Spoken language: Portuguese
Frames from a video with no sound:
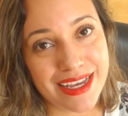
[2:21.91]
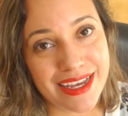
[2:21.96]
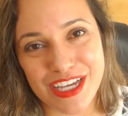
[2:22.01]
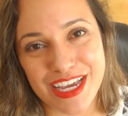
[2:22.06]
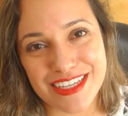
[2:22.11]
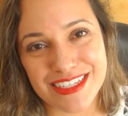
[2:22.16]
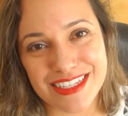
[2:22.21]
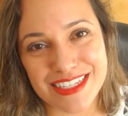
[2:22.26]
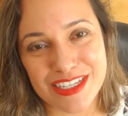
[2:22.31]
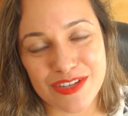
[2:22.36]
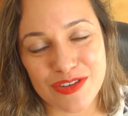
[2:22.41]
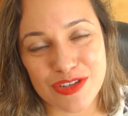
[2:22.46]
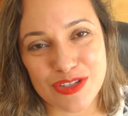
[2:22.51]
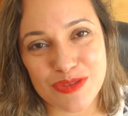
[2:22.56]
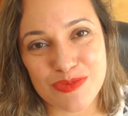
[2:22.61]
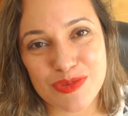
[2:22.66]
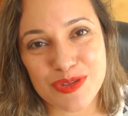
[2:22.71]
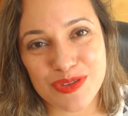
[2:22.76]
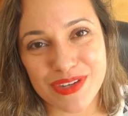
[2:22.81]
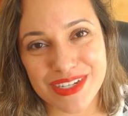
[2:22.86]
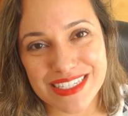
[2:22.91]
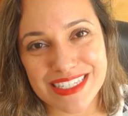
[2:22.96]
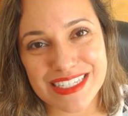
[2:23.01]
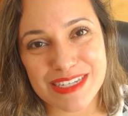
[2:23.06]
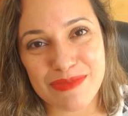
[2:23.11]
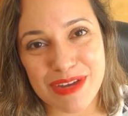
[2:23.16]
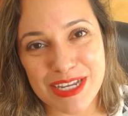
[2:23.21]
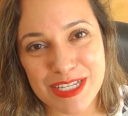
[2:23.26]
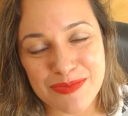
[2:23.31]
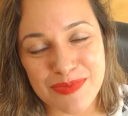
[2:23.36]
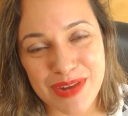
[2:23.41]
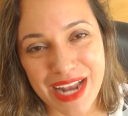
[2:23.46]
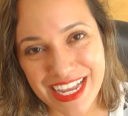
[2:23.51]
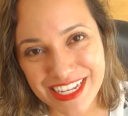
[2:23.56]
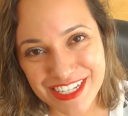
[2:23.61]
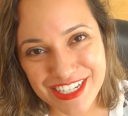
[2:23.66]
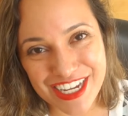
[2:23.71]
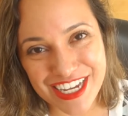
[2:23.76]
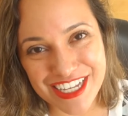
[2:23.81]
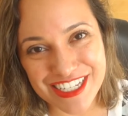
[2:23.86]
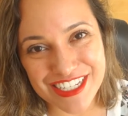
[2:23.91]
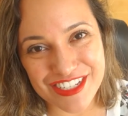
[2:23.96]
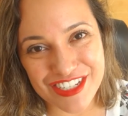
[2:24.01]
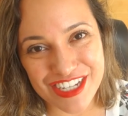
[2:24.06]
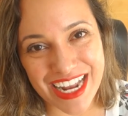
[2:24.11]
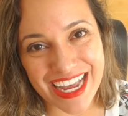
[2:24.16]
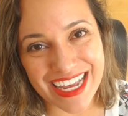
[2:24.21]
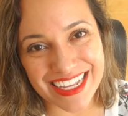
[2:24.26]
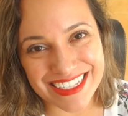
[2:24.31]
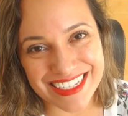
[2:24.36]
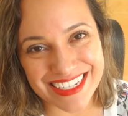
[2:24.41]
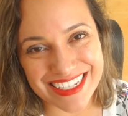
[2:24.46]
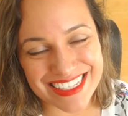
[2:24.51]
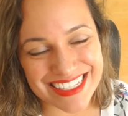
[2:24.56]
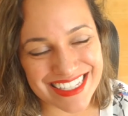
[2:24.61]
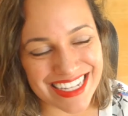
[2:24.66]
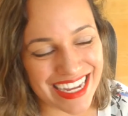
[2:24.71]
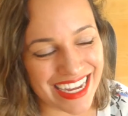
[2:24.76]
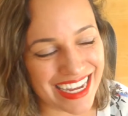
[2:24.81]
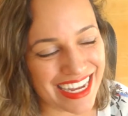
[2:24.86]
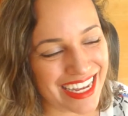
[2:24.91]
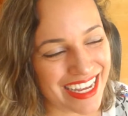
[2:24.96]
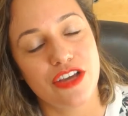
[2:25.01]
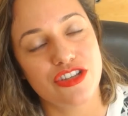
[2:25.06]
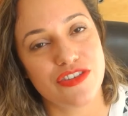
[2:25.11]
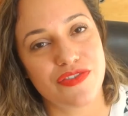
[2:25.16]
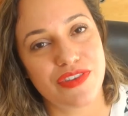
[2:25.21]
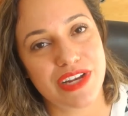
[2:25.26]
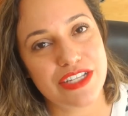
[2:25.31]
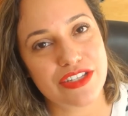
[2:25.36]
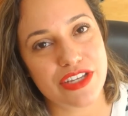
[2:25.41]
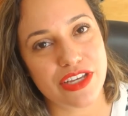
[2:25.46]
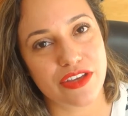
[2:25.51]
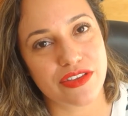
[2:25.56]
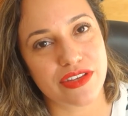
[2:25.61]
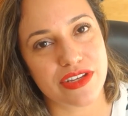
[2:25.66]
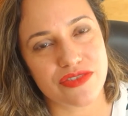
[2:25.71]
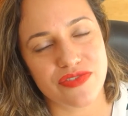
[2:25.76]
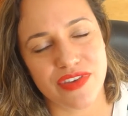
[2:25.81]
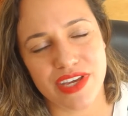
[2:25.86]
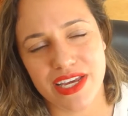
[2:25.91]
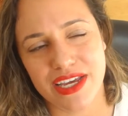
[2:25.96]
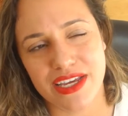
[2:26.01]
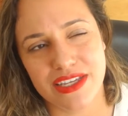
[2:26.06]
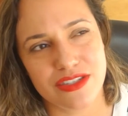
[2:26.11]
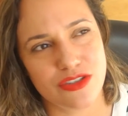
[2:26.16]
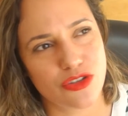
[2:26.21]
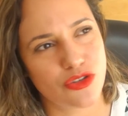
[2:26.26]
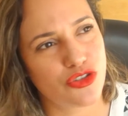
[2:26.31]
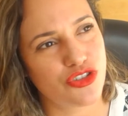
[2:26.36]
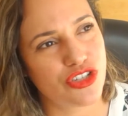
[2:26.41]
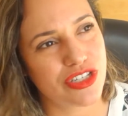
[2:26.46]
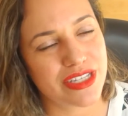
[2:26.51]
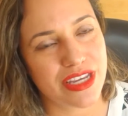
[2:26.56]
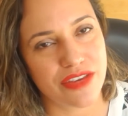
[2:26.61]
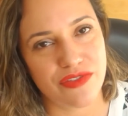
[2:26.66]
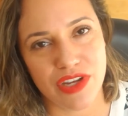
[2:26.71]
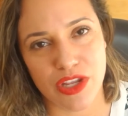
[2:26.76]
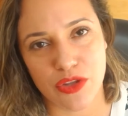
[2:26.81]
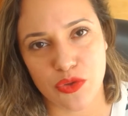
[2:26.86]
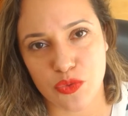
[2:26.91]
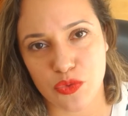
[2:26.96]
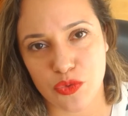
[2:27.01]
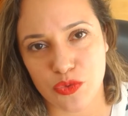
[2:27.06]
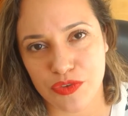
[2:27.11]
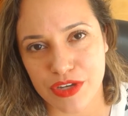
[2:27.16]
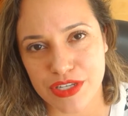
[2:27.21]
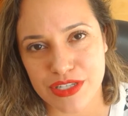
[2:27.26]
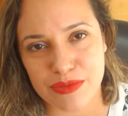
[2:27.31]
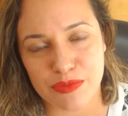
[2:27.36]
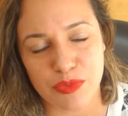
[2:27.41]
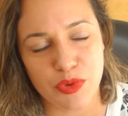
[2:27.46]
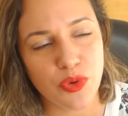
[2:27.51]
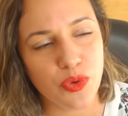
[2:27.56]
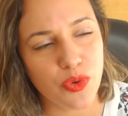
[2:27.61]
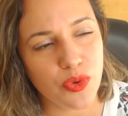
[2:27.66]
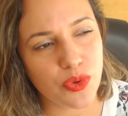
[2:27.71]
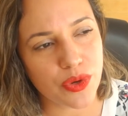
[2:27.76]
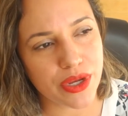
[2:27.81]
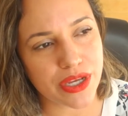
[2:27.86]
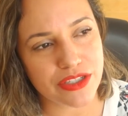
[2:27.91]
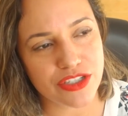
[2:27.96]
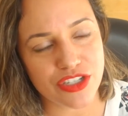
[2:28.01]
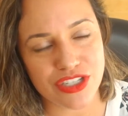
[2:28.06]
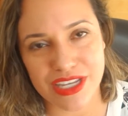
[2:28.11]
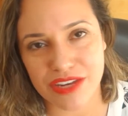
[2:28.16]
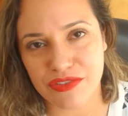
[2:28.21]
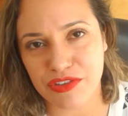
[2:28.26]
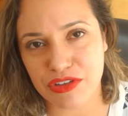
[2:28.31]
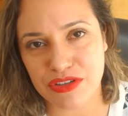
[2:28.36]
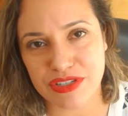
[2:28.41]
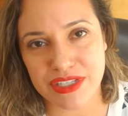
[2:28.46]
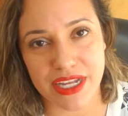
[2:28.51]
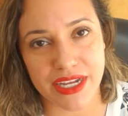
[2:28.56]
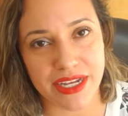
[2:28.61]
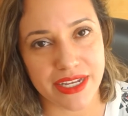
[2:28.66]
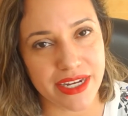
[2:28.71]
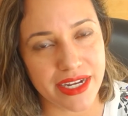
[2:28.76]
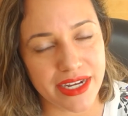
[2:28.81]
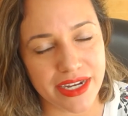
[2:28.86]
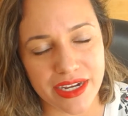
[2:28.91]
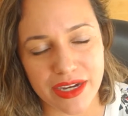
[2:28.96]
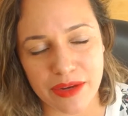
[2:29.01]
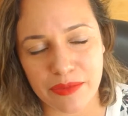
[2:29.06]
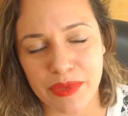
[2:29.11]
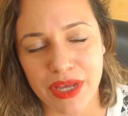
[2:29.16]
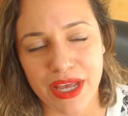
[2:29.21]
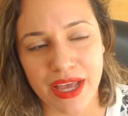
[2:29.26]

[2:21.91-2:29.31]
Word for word: E essas são as opções assim mais práticas e diretas, né? Eu já falei isso aqui outras vezes, outro dia escrevi no Facebook, às vezes escrevi no Instagram.